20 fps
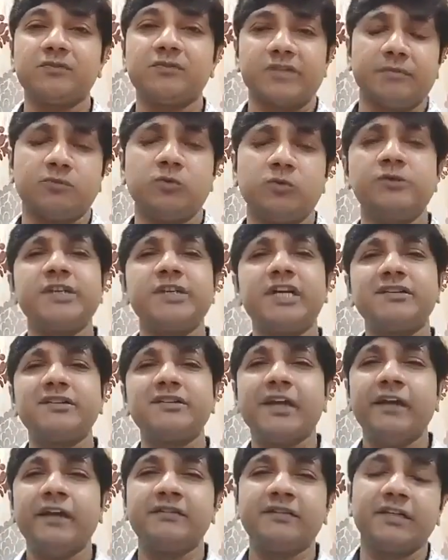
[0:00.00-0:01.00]
सब कुछ
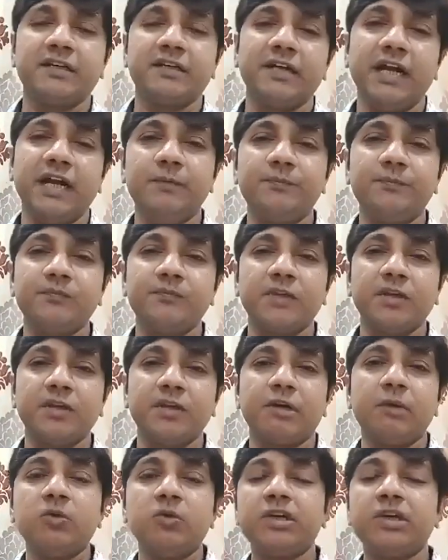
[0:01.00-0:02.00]
अच्छा चल रहा है
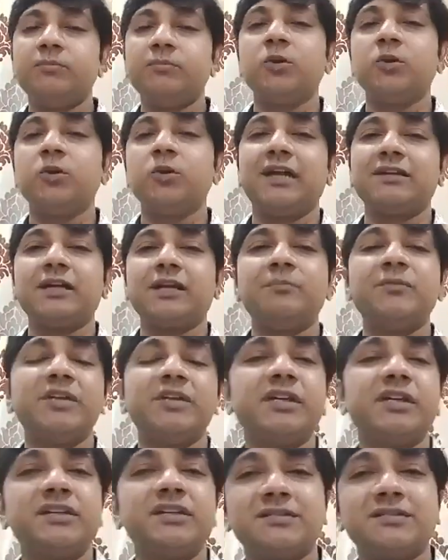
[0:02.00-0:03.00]
प्रभु ने बोला था मैं
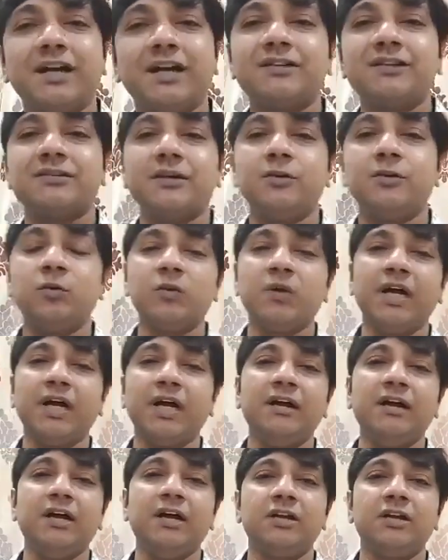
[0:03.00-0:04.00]
तेरे साथ रहूंगा